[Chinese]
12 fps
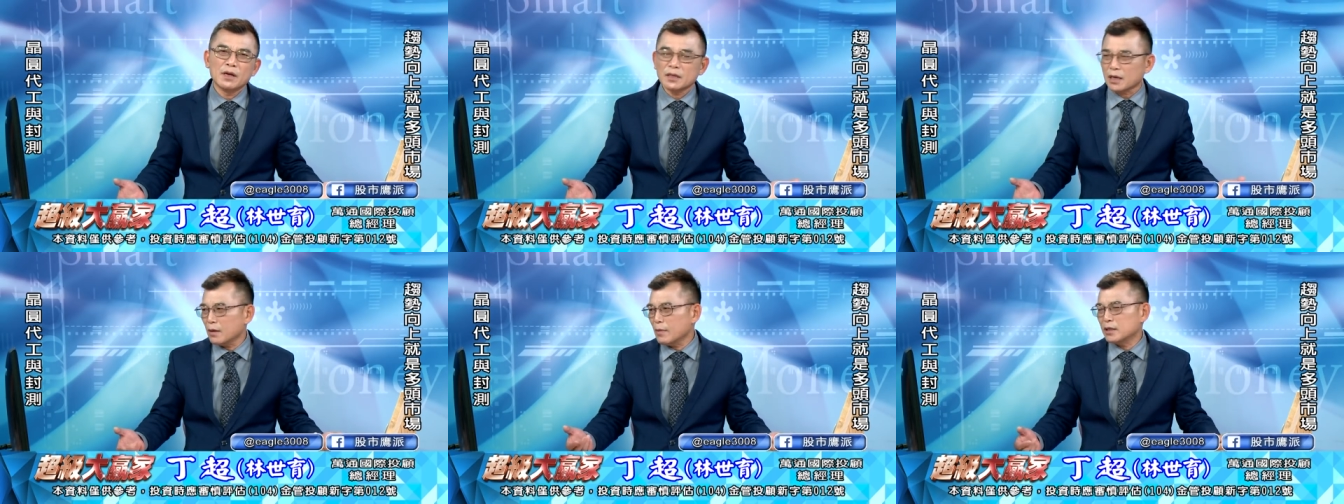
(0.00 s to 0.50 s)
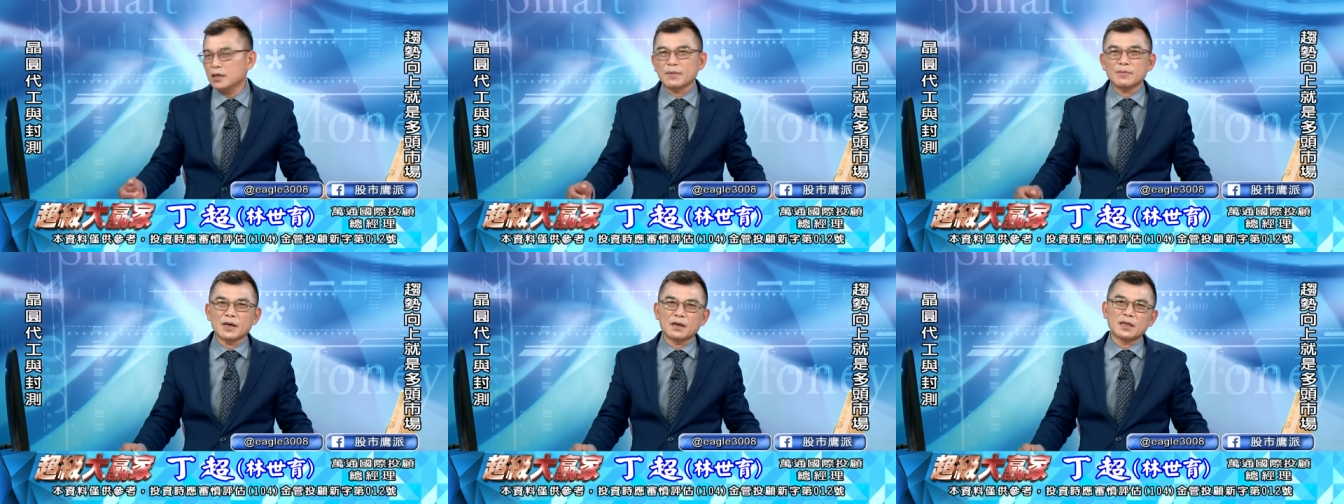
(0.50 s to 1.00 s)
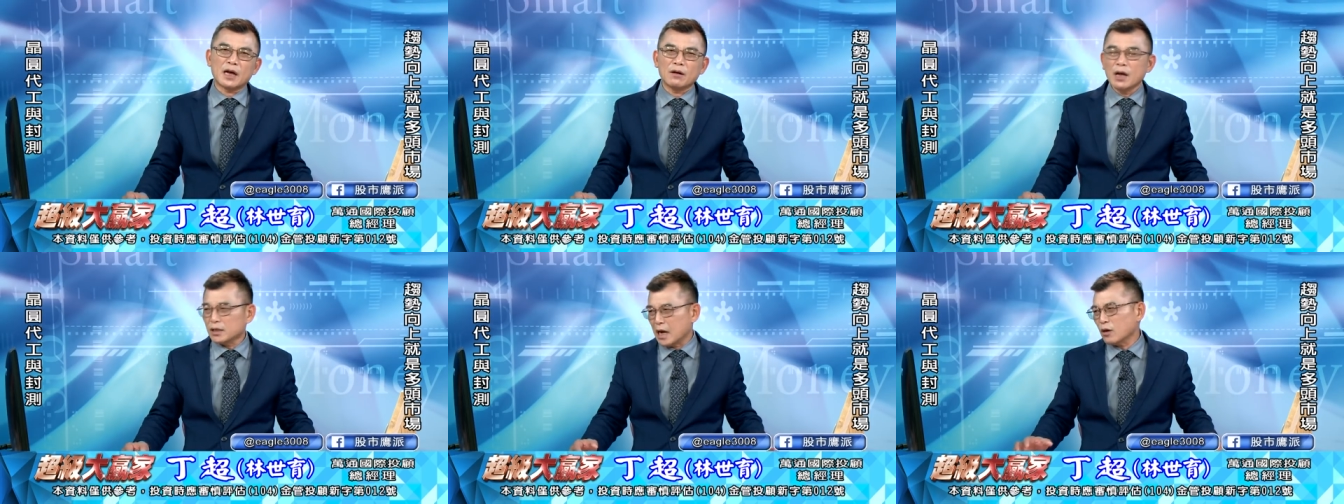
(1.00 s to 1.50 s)
大家买基本面很
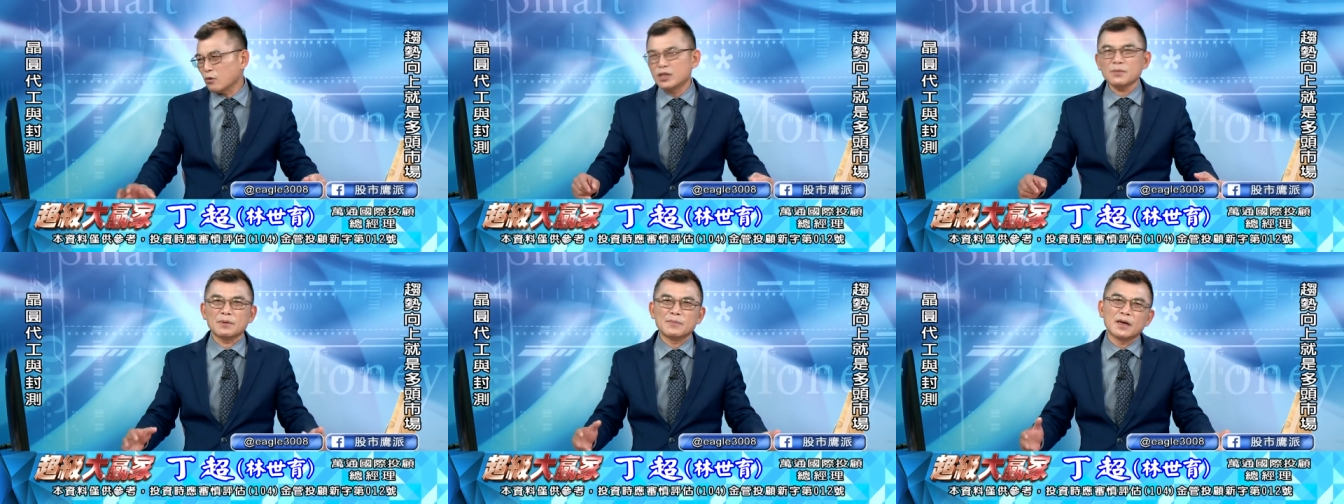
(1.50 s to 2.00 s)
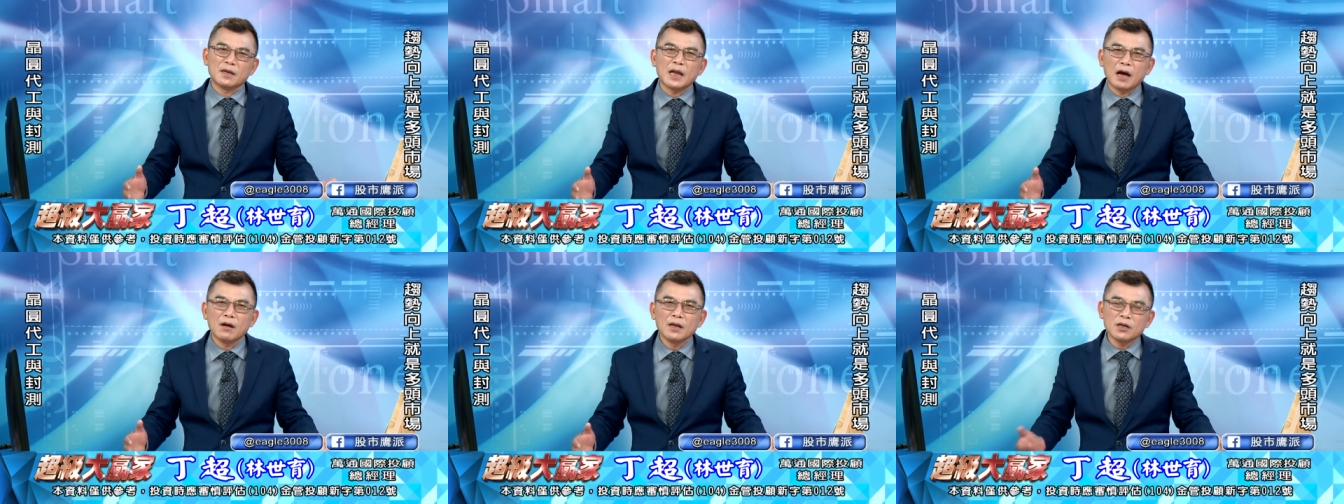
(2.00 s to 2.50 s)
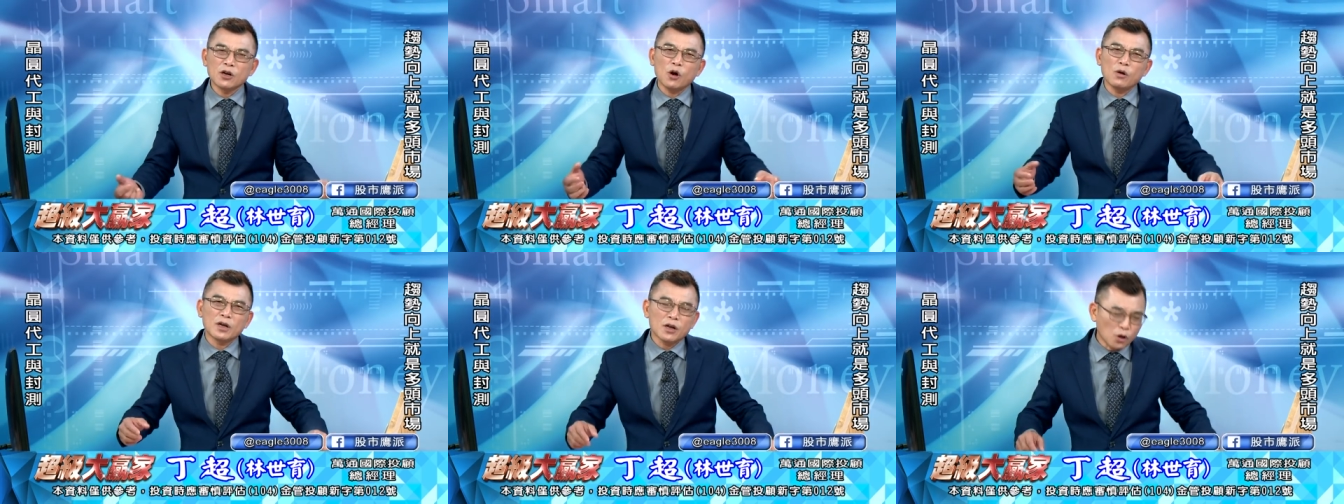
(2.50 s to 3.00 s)
好，长隆基本面很好，你搁
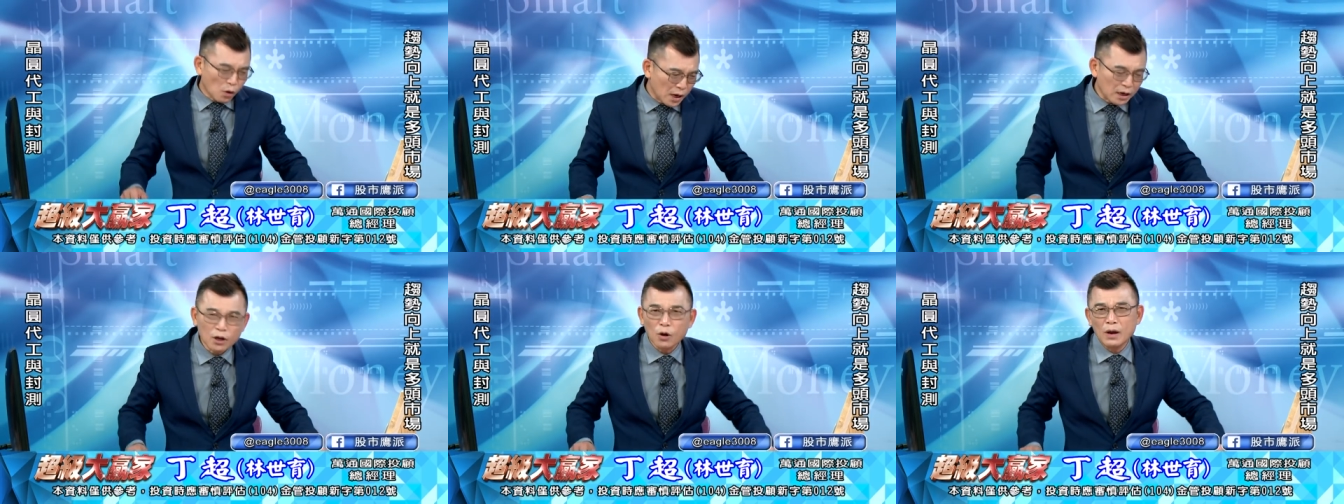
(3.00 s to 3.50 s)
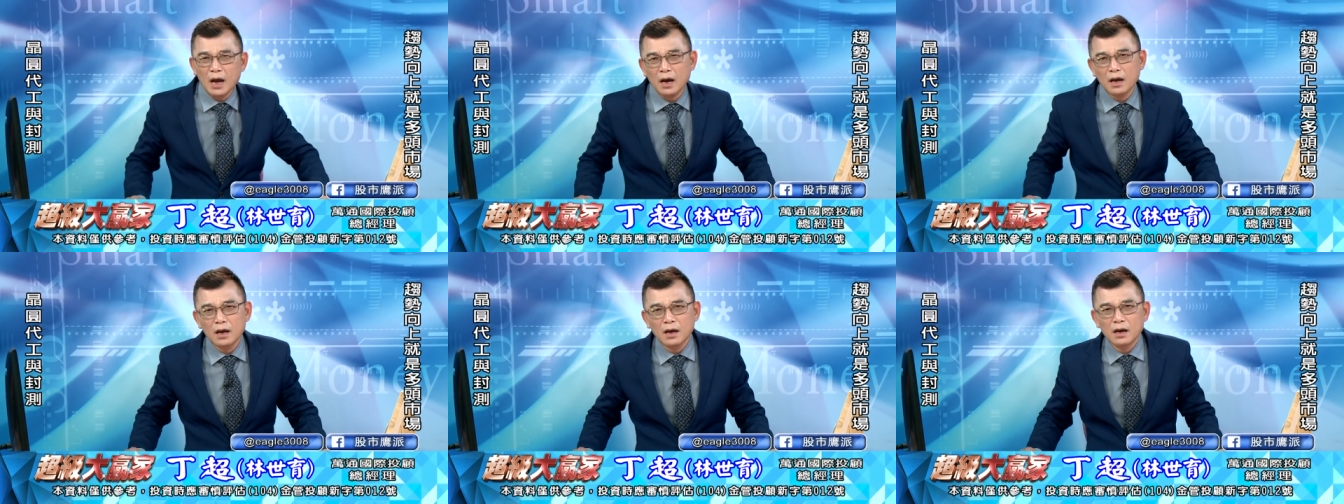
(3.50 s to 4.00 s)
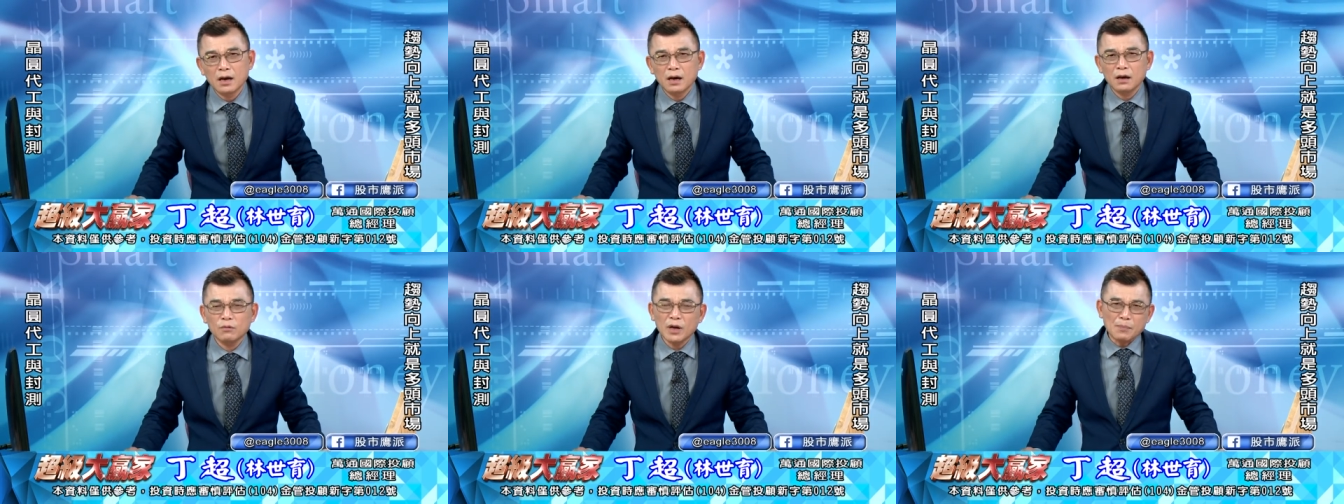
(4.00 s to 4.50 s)
讲啊，搁讲啊？搁讲啊？
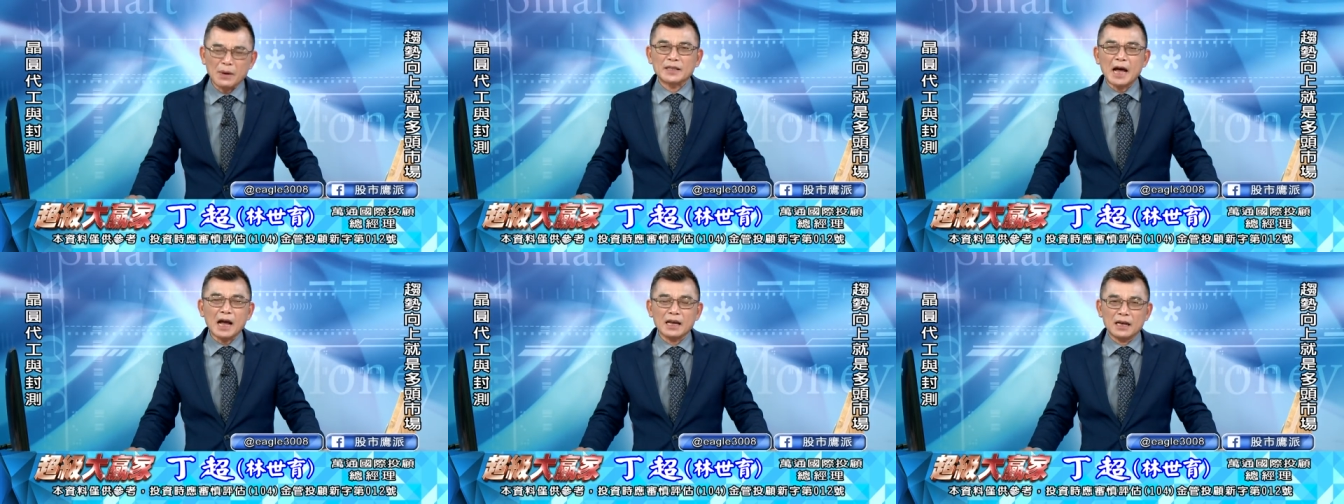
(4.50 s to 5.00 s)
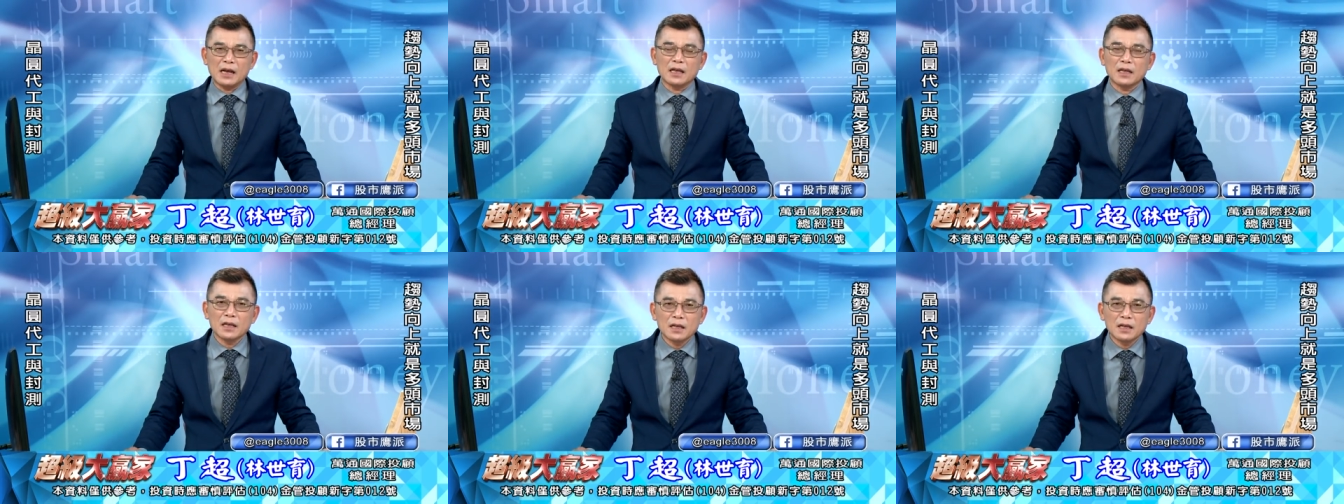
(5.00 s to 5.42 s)
有搁崩烫的呢？